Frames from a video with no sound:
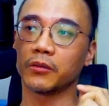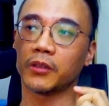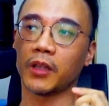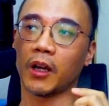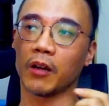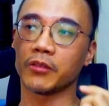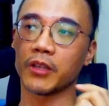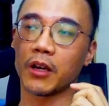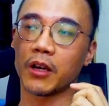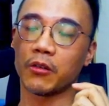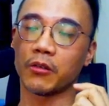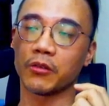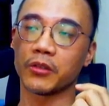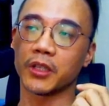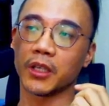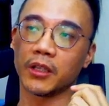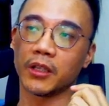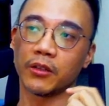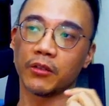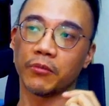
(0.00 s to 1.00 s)
讨价空
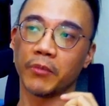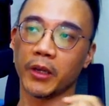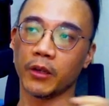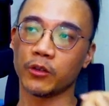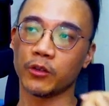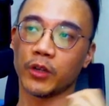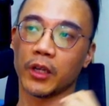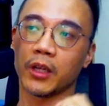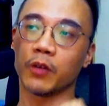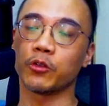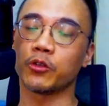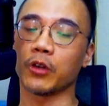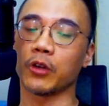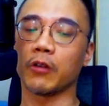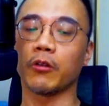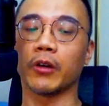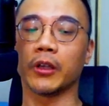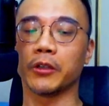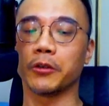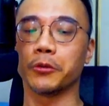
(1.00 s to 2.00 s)
间，没有转转
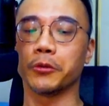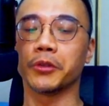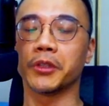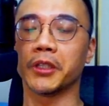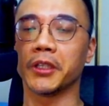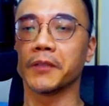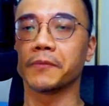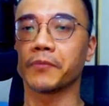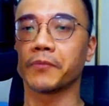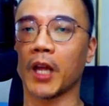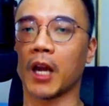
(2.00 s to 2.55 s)
换的余地。